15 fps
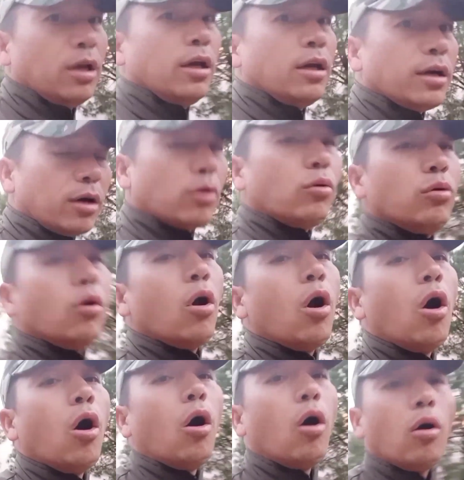करो
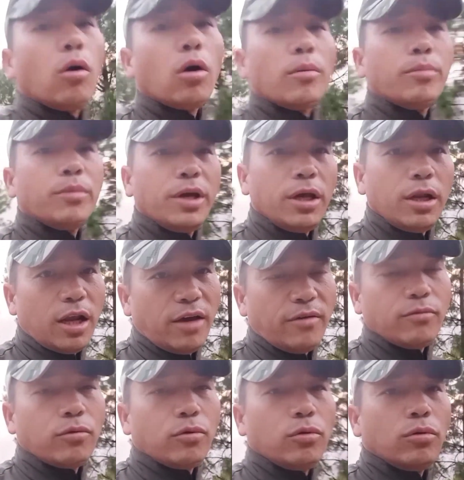और अपने लाइफ
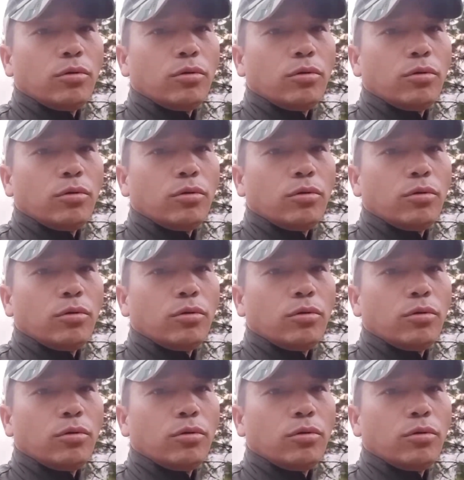को